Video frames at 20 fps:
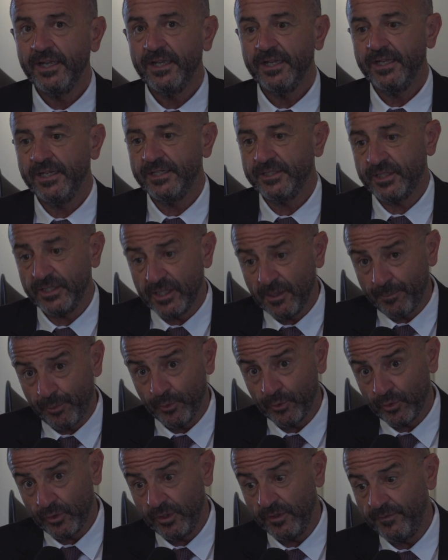eh, sia dal
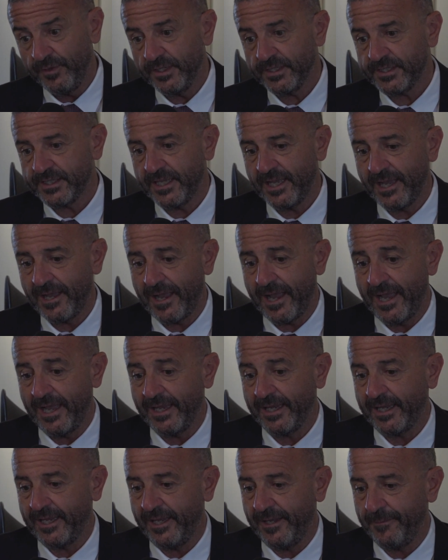punto di vista
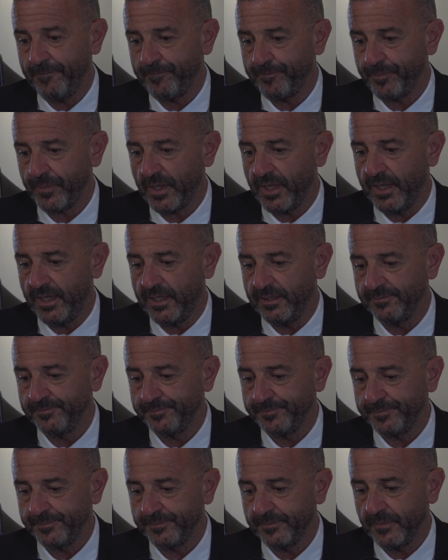anche
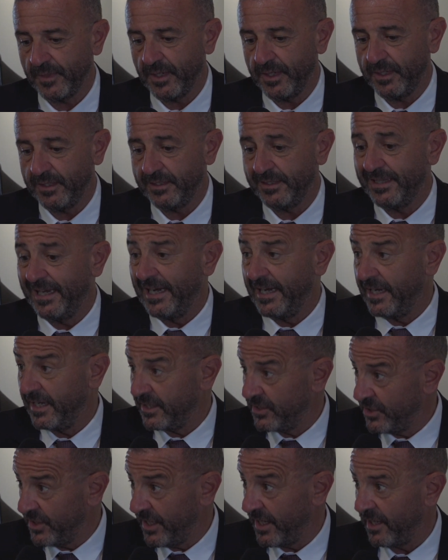ehm,
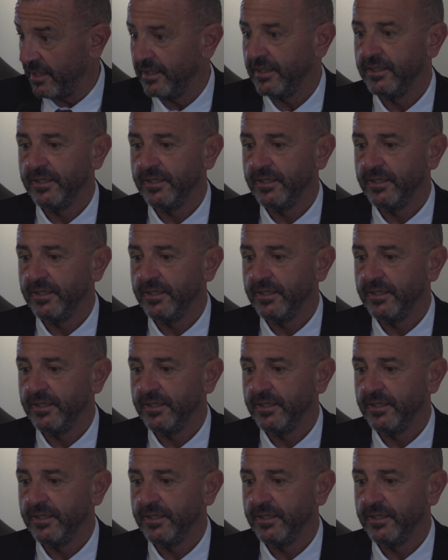dell'energia,